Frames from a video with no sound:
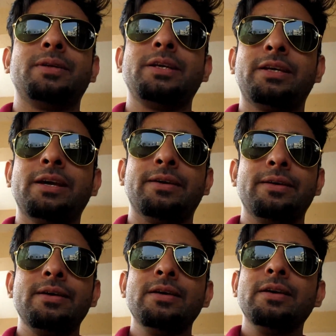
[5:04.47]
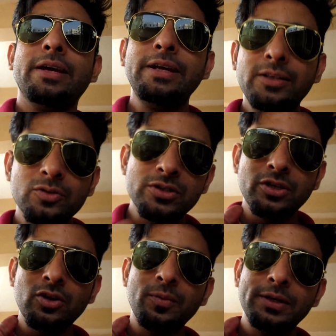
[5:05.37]
theek hai 8000
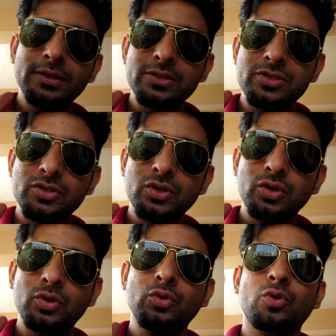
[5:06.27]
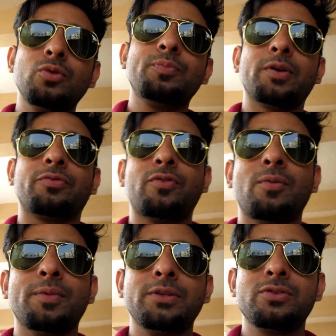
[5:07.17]
kilometers no
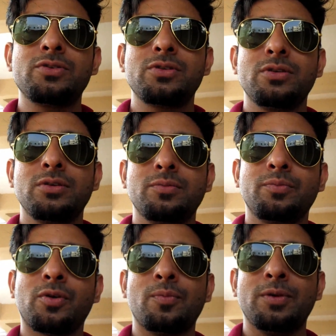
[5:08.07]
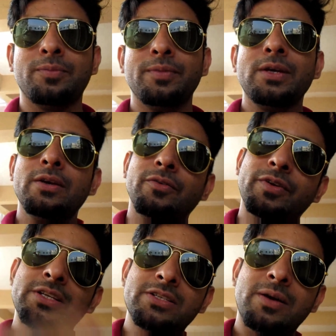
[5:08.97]
performance problem
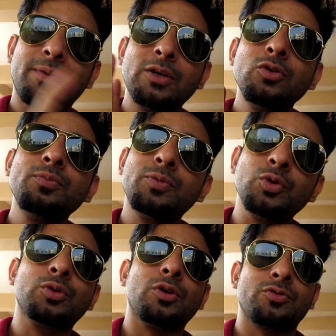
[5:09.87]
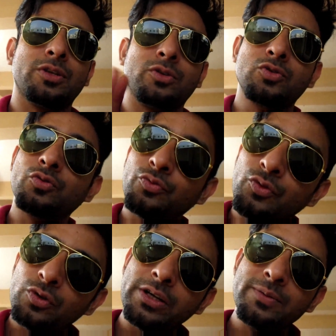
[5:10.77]
whereas yamaha loop 2000 so
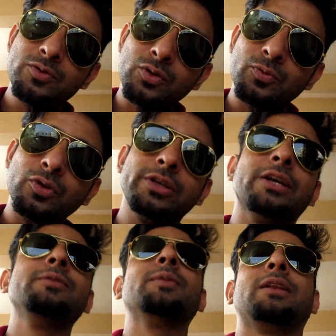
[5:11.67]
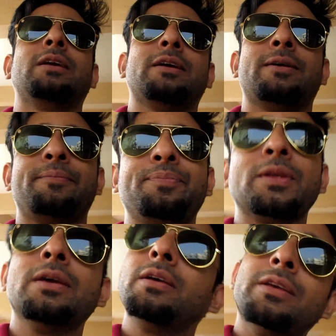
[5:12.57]
four times tumko yahi mil gaya
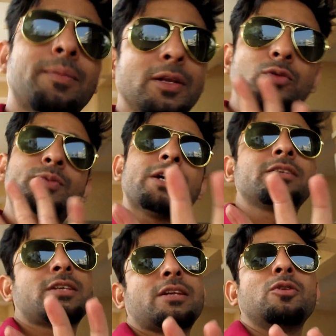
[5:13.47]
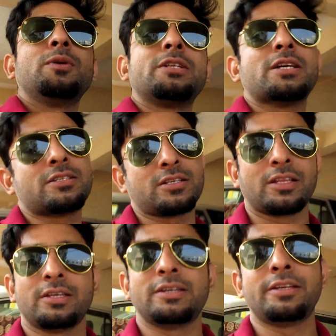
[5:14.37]
yamaha loop 4000 kilometer ja
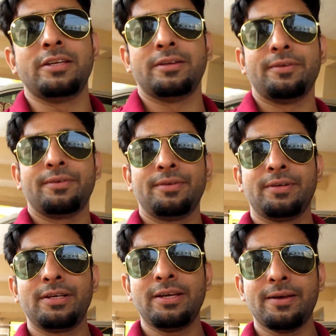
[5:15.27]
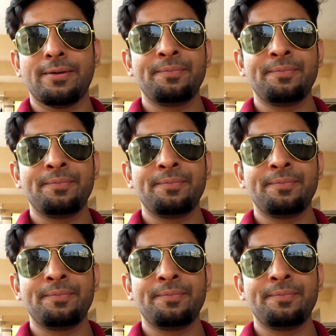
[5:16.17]
sakta hai agree theek hai